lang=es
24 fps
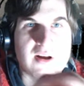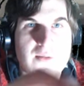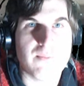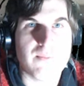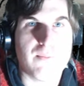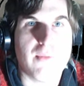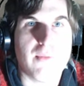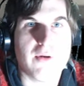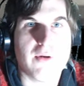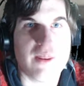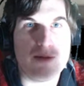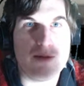
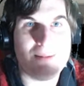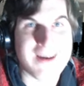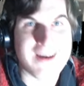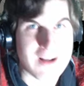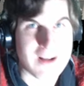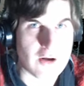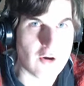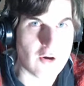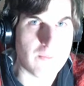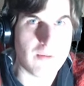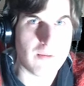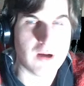podés ver
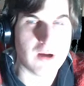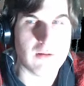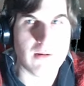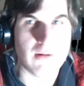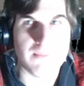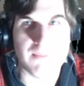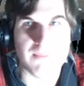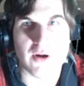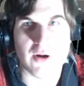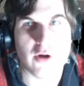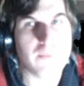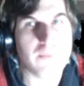los Pokémon,
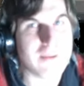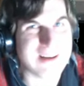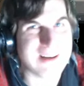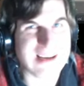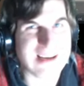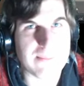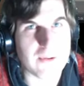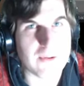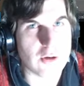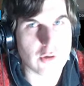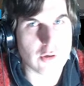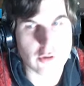pero no puedes
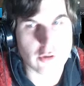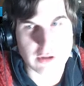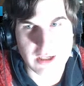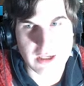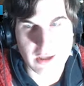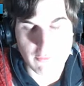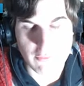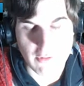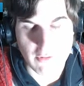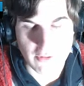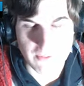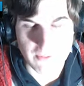atrapar todos en este
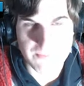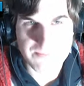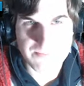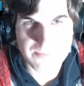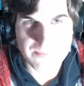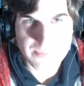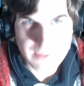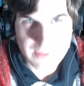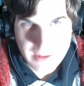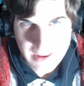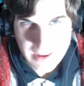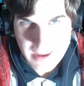juego.
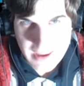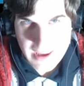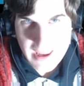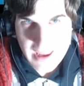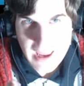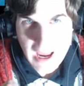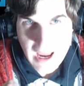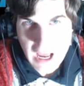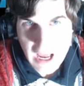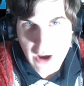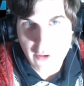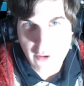
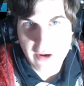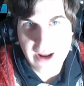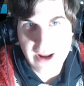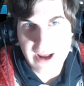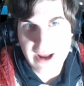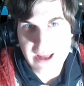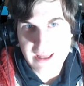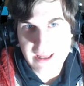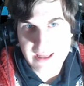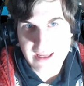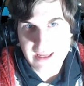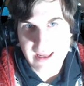Ahora,
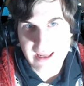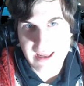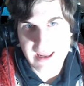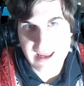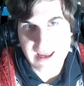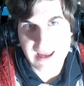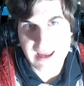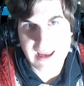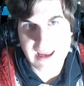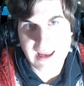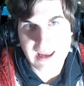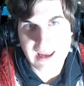
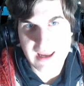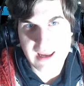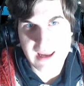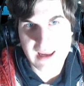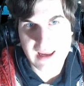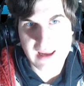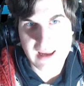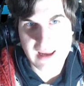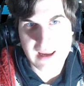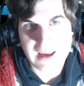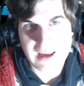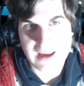
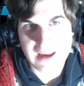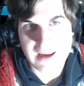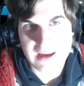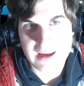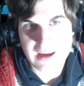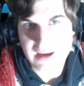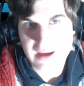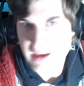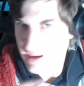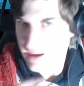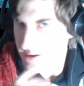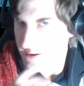
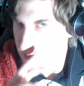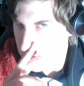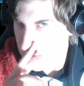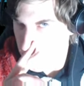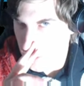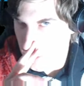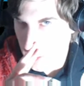eh...